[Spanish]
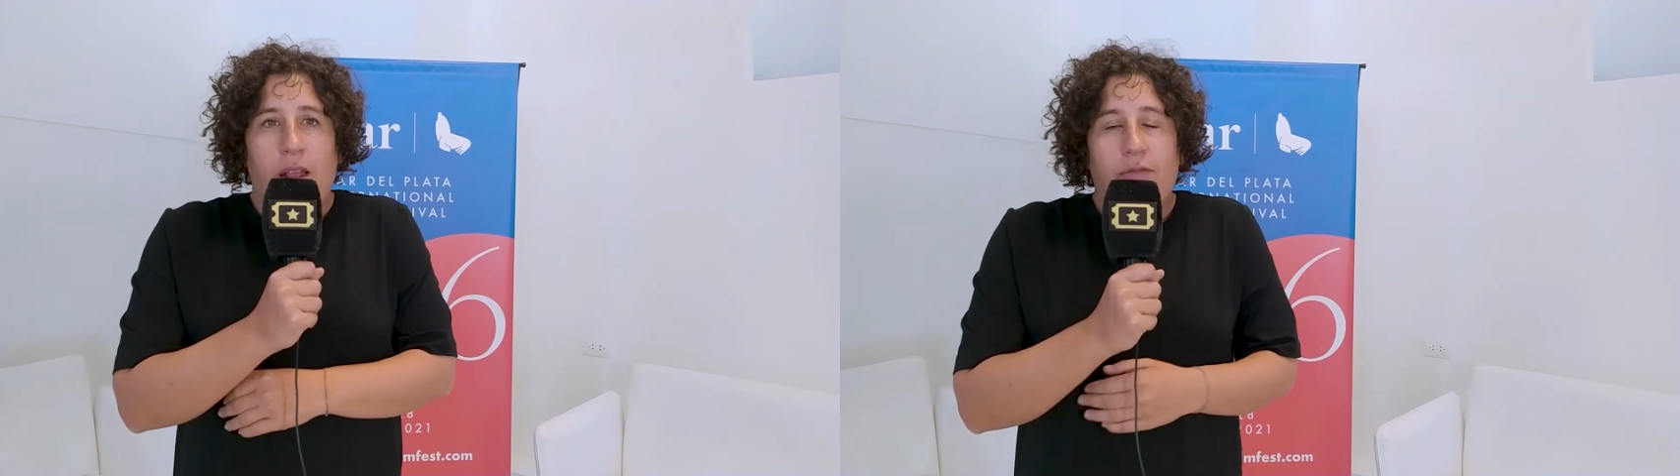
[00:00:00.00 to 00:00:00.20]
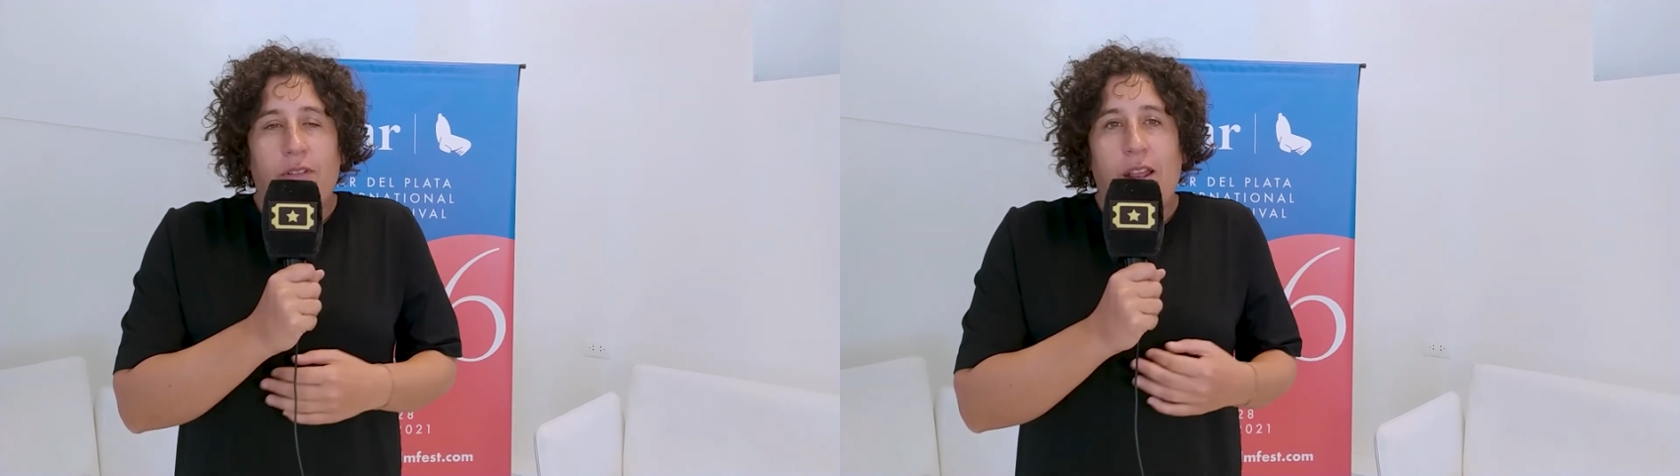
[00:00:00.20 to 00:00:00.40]

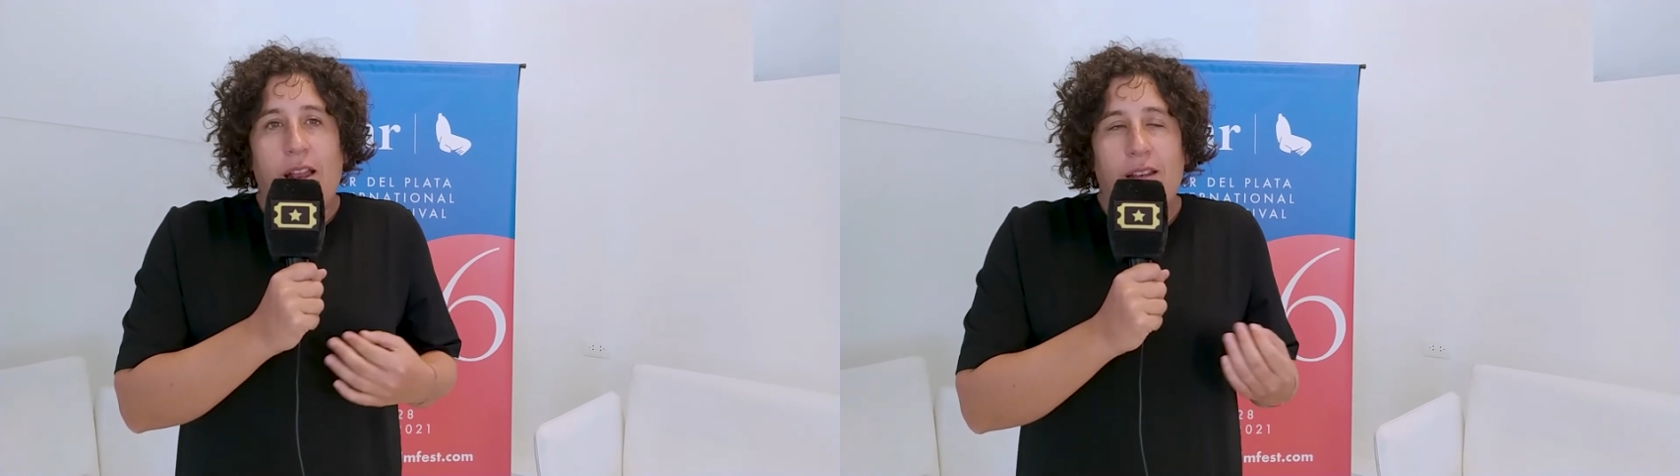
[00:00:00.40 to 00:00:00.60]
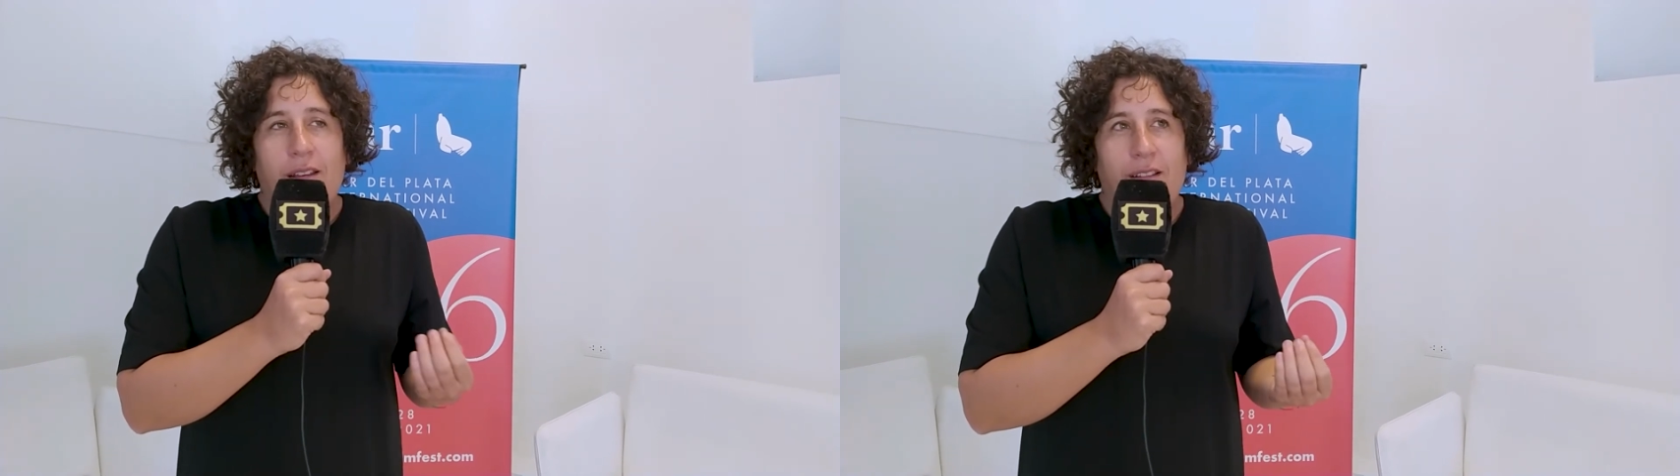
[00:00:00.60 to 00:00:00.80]
al
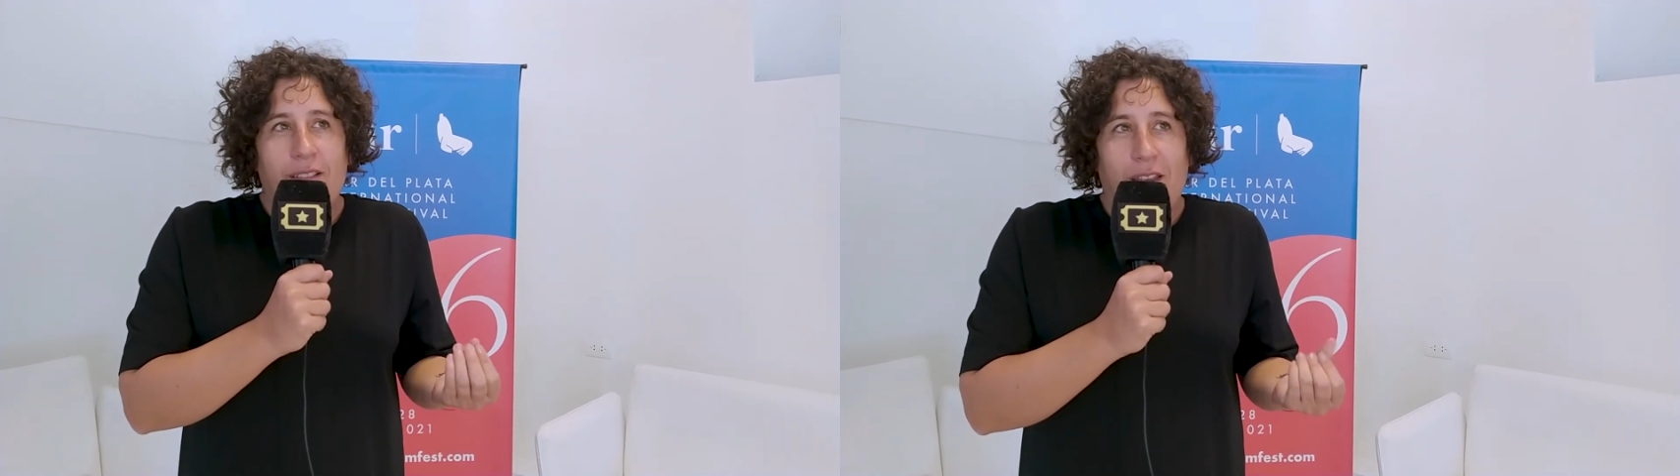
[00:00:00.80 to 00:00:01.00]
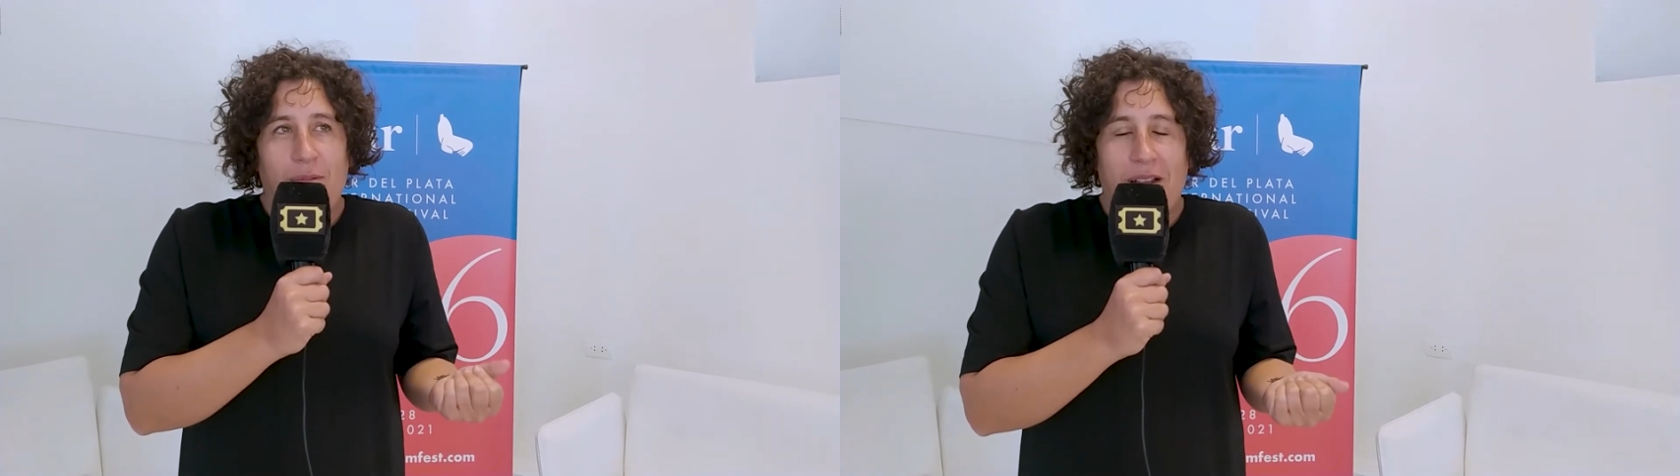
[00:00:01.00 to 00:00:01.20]
final
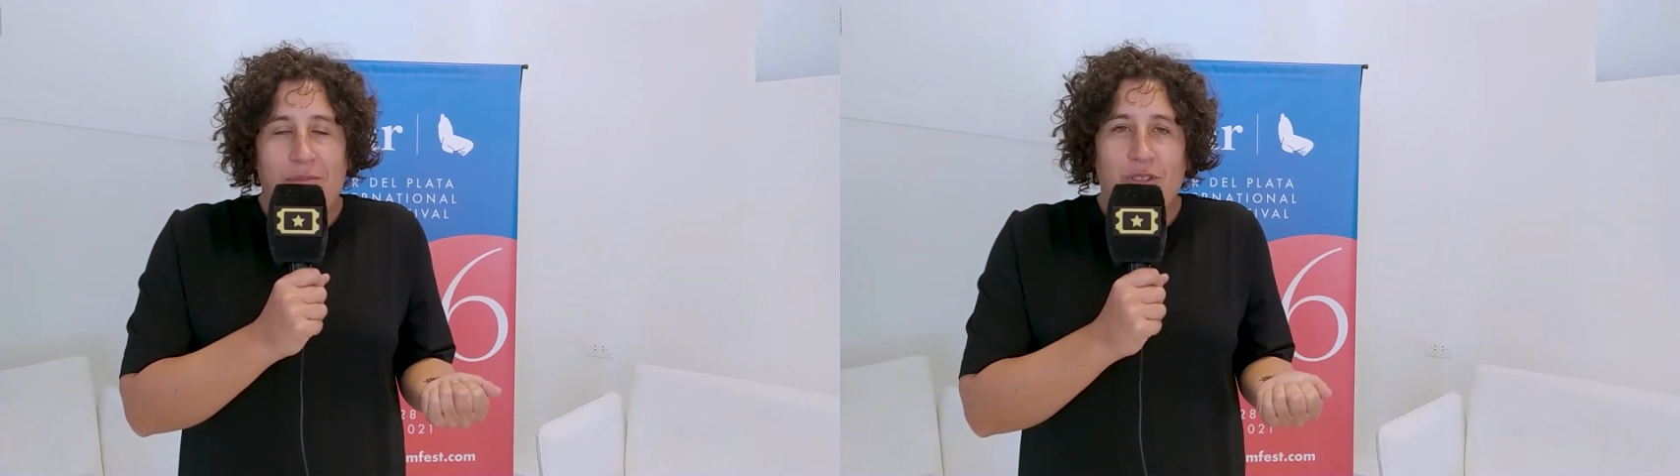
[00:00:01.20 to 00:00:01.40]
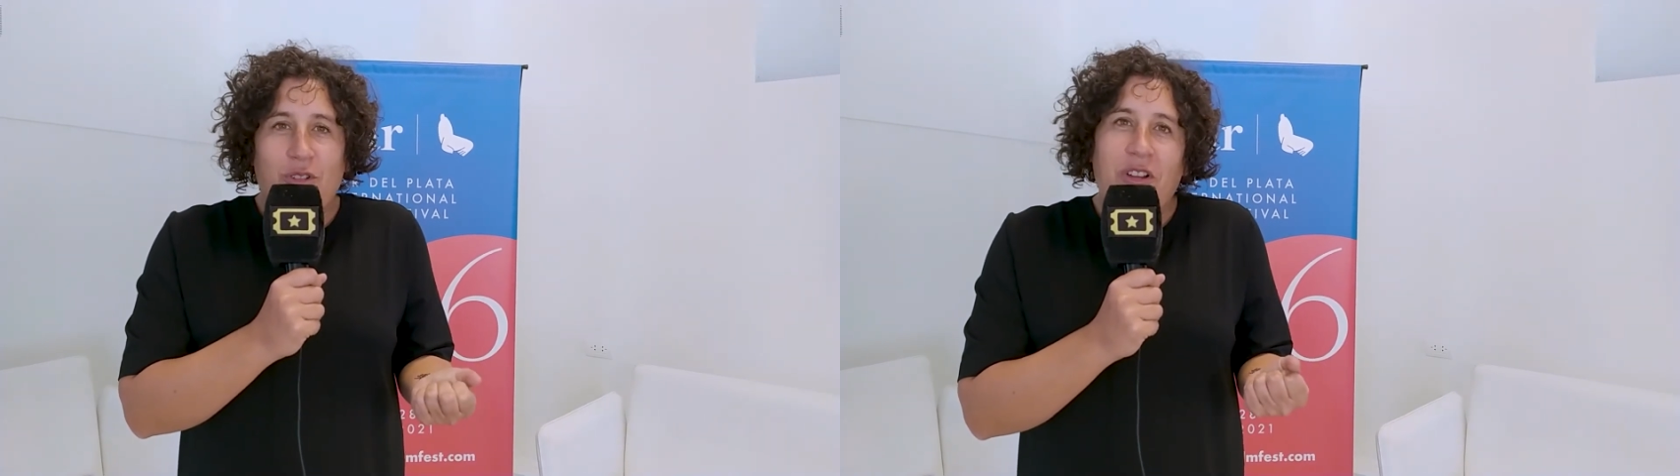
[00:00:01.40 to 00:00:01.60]

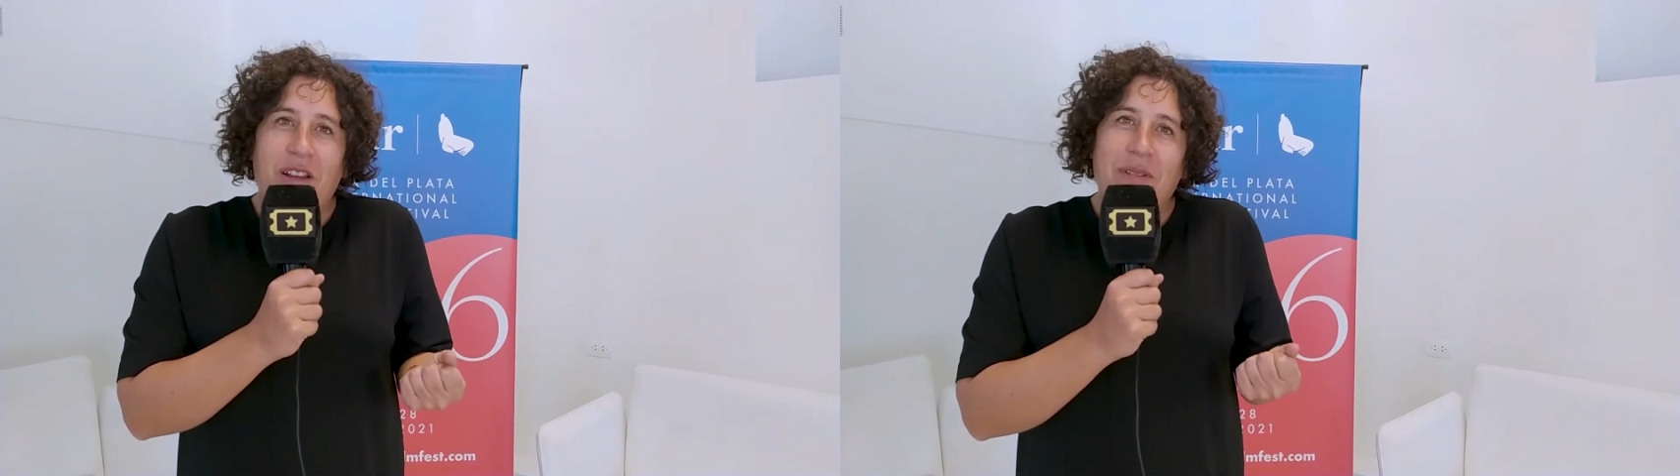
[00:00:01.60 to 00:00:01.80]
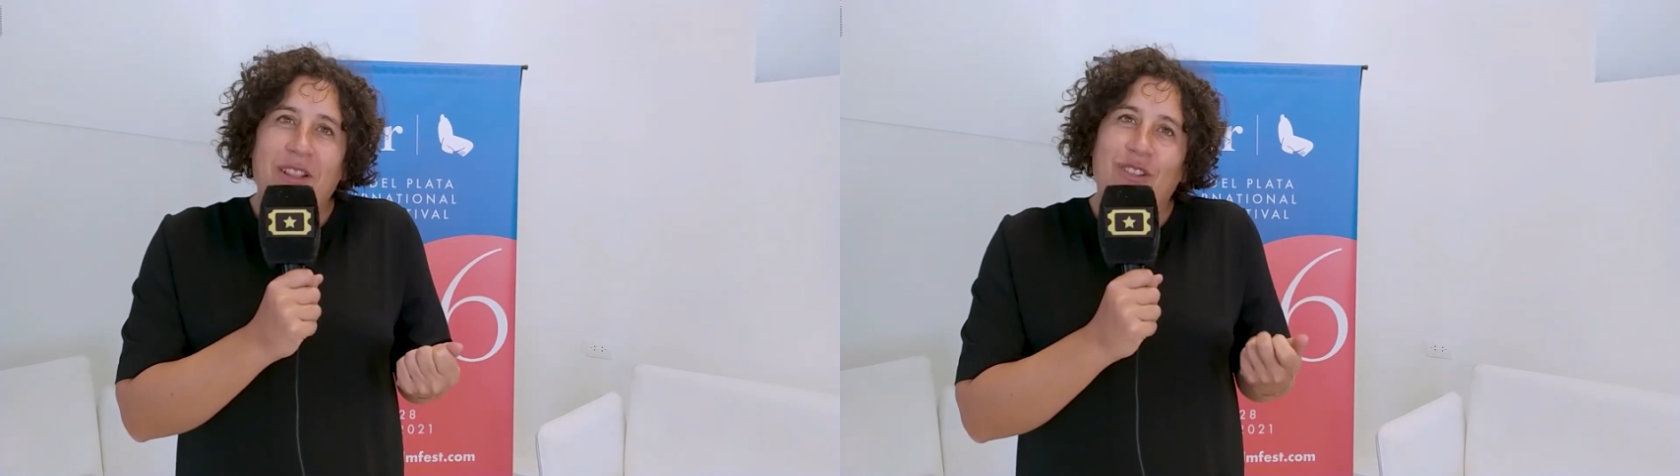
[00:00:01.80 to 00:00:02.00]
trabajamos con
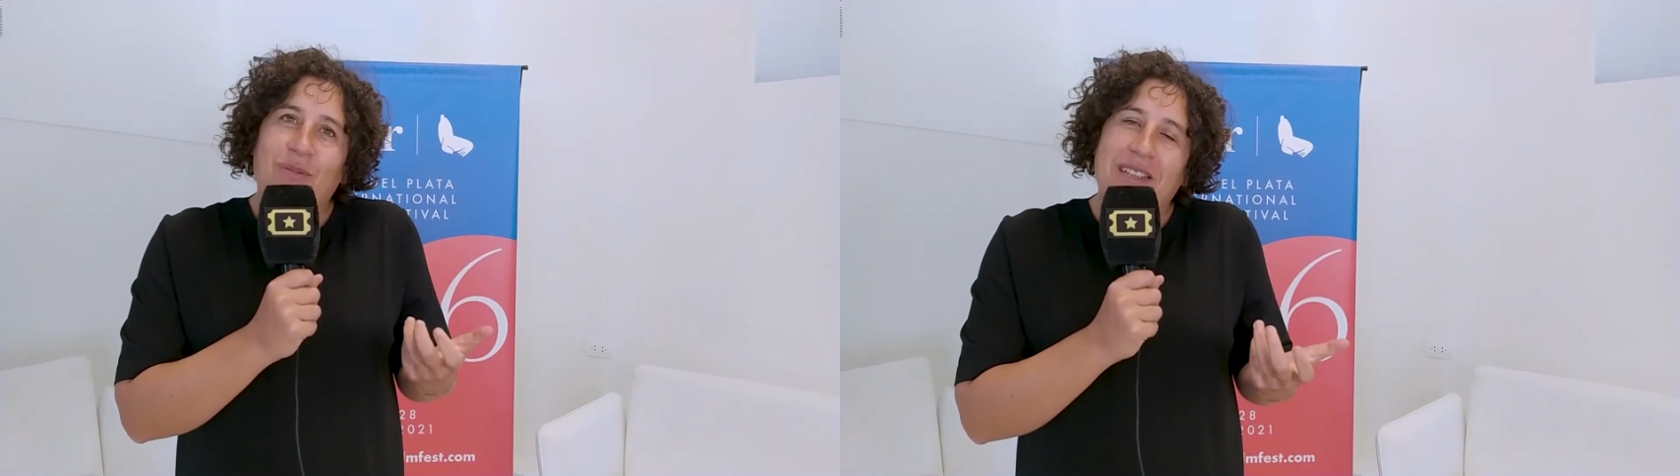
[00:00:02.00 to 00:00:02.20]
elementos